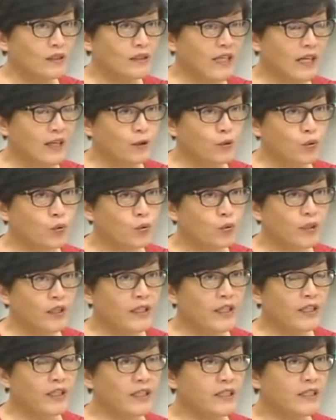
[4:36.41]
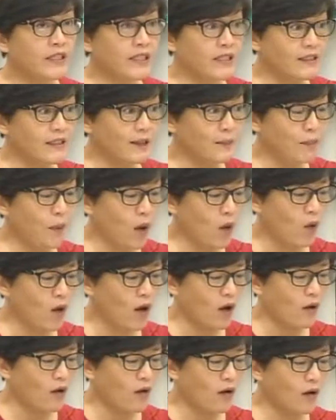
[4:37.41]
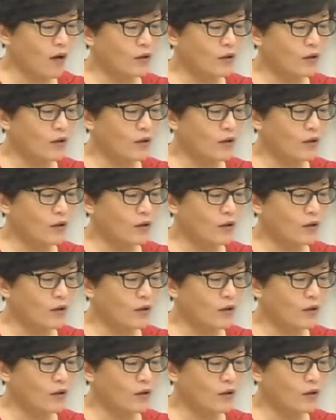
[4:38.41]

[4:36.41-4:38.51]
才出了一个新的报告，